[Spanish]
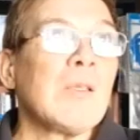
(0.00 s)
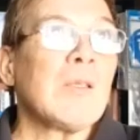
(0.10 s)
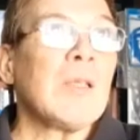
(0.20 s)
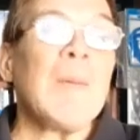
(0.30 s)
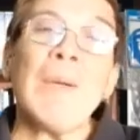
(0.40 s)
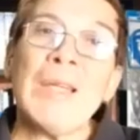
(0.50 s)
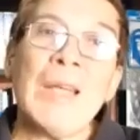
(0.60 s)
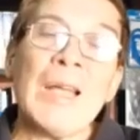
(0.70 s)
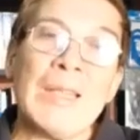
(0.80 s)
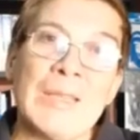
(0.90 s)
las
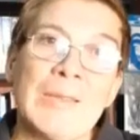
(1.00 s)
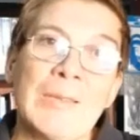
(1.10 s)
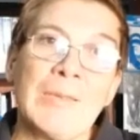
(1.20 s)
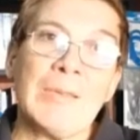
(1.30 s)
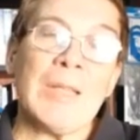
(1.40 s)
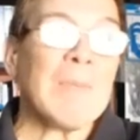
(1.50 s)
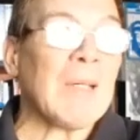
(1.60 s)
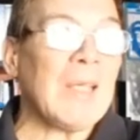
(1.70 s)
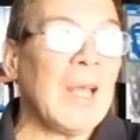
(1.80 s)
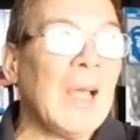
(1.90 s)
maquinarias las
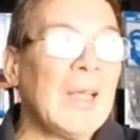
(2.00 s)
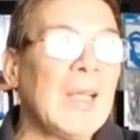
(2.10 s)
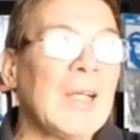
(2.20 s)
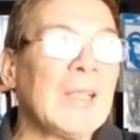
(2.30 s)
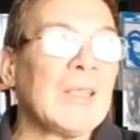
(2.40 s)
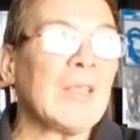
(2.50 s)
maquinarias,